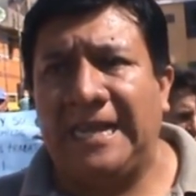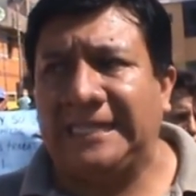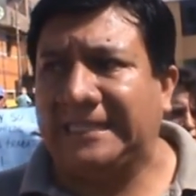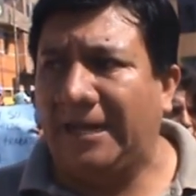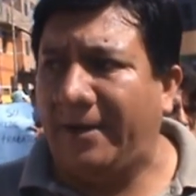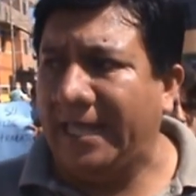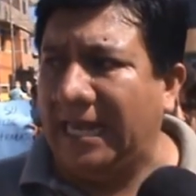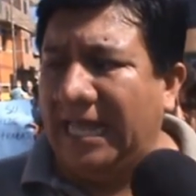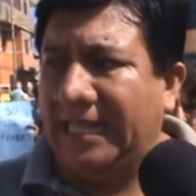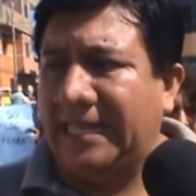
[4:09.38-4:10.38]
La traba
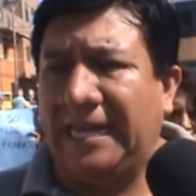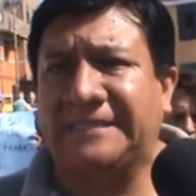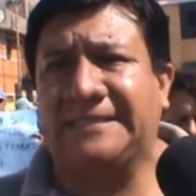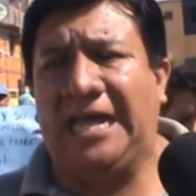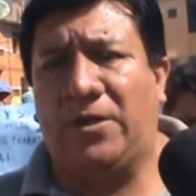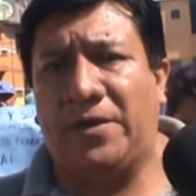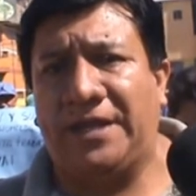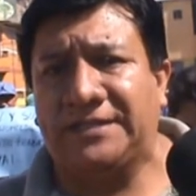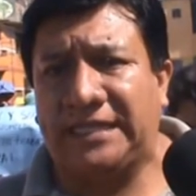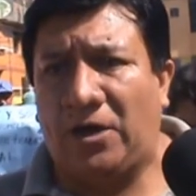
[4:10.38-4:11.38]
del Estado.
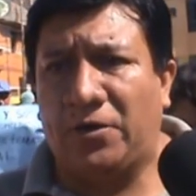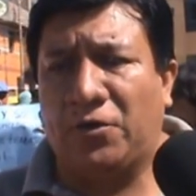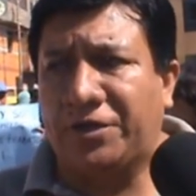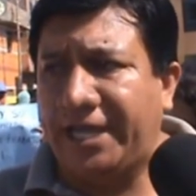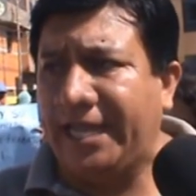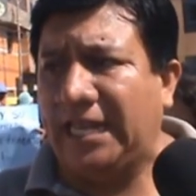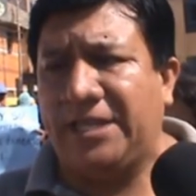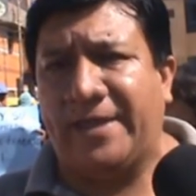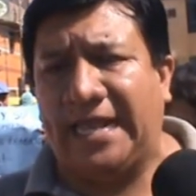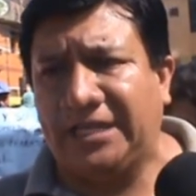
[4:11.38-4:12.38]
El Estado no quiere
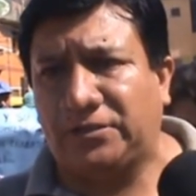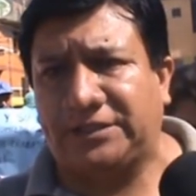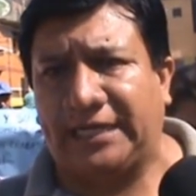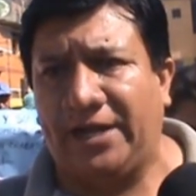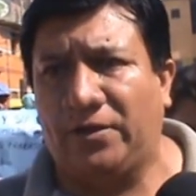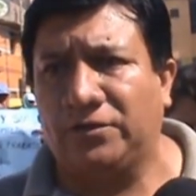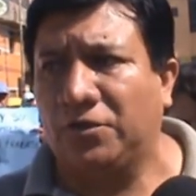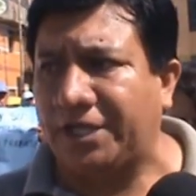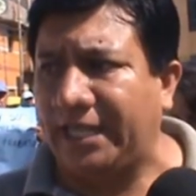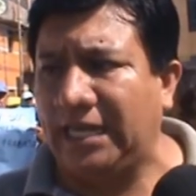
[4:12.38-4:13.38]
liberar estos terrenos, no
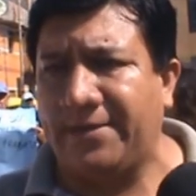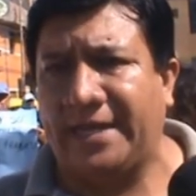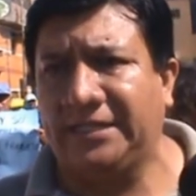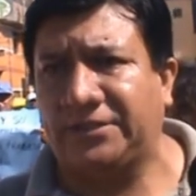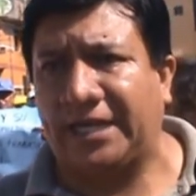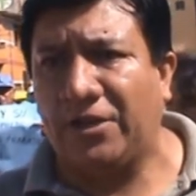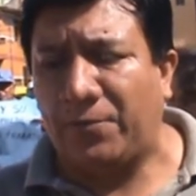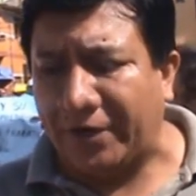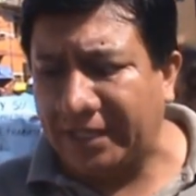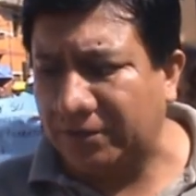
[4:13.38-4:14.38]
quiere liberar estos terrenos,
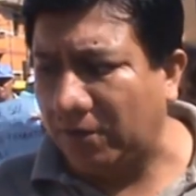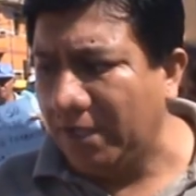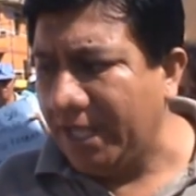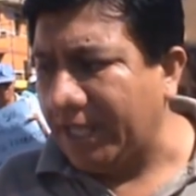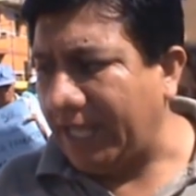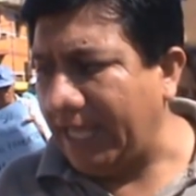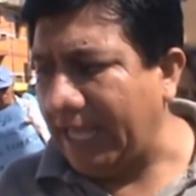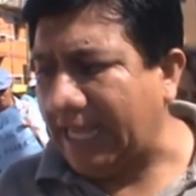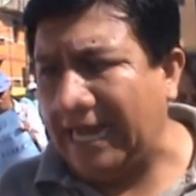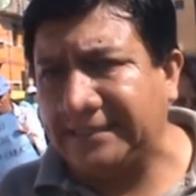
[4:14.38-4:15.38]
por eso
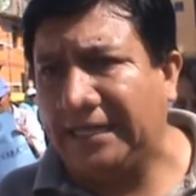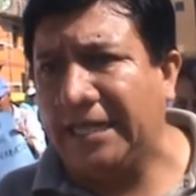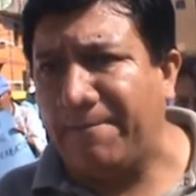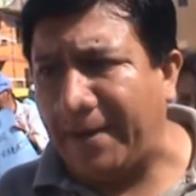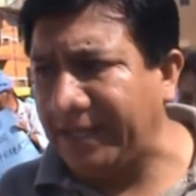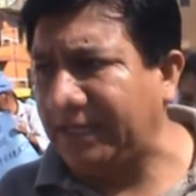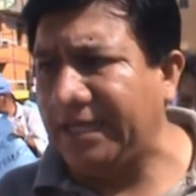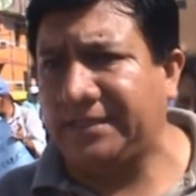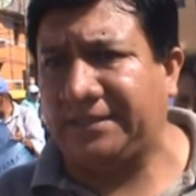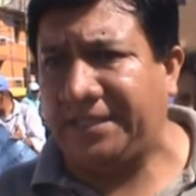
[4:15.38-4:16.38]
que Casa, la empresa,
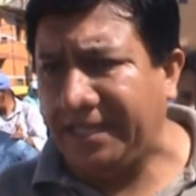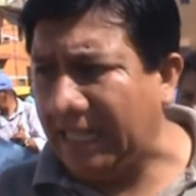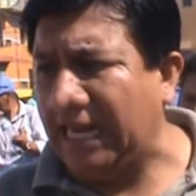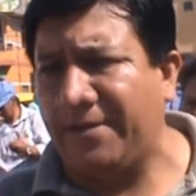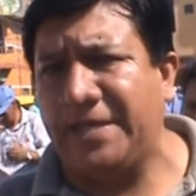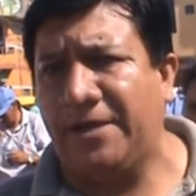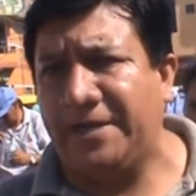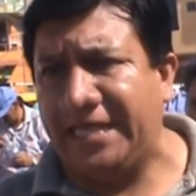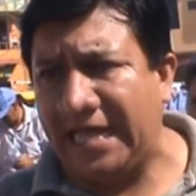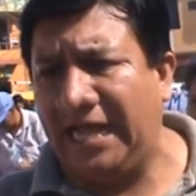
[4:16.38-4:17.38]
tiene la
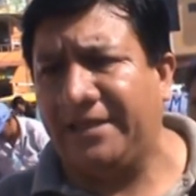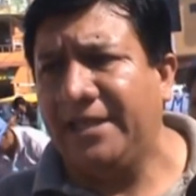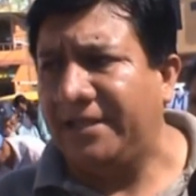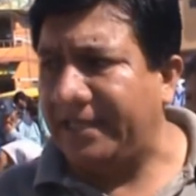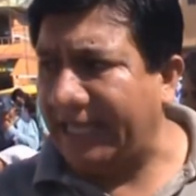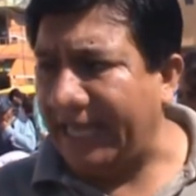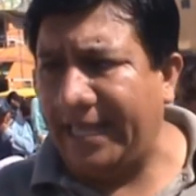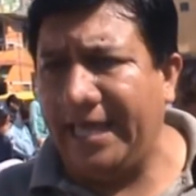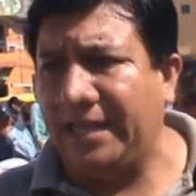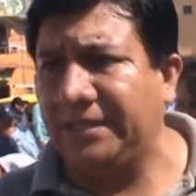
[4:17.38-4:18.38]
viabilidad de
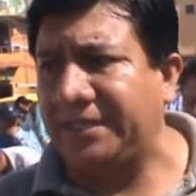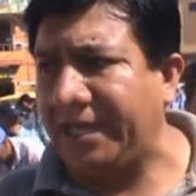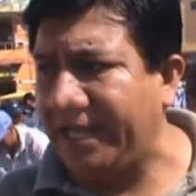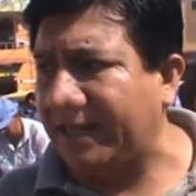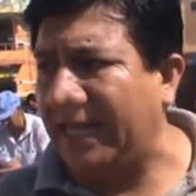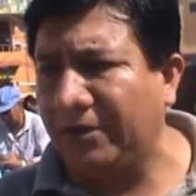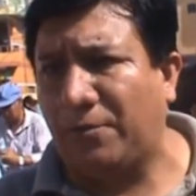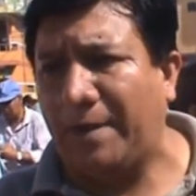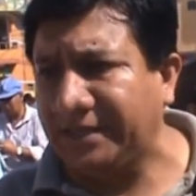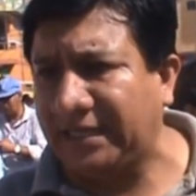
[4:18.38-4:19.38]
querer eh, seguir
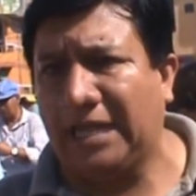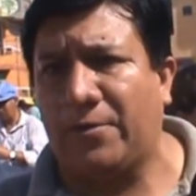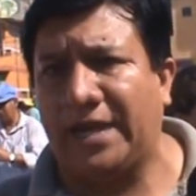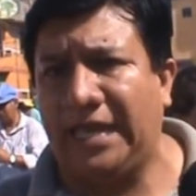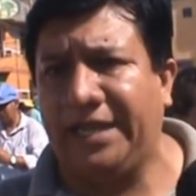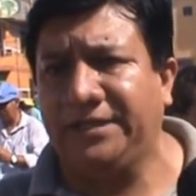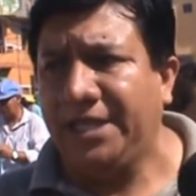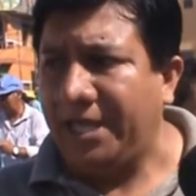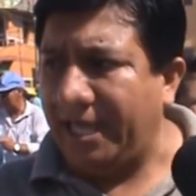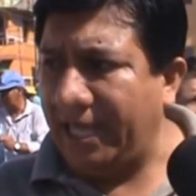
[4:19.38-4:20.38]
dando plazas laborales
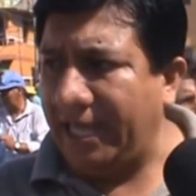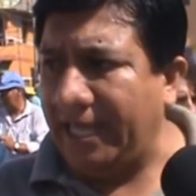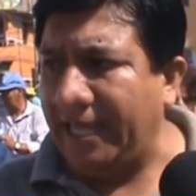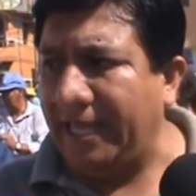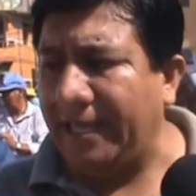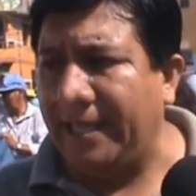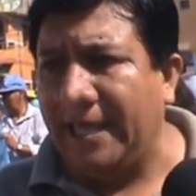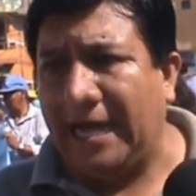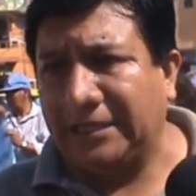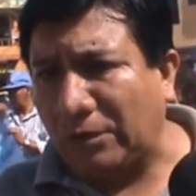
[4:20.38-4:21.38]
eh,
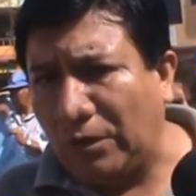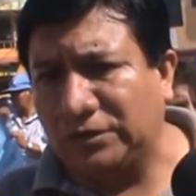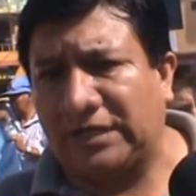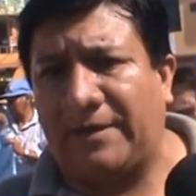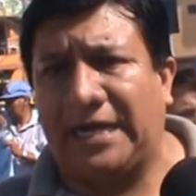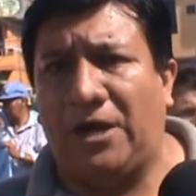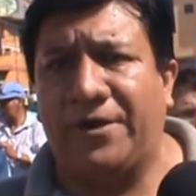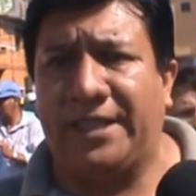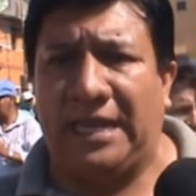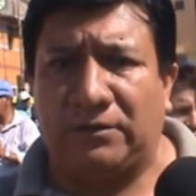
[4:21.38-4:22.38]
a todos los
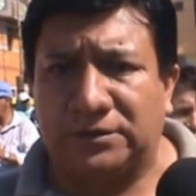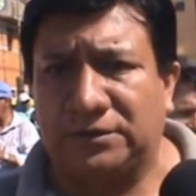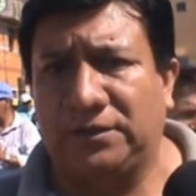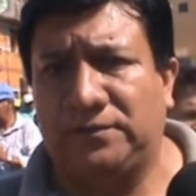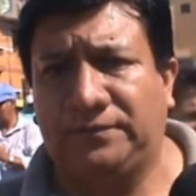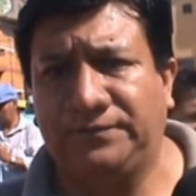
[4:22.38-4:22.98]
trabajadores de la construcción.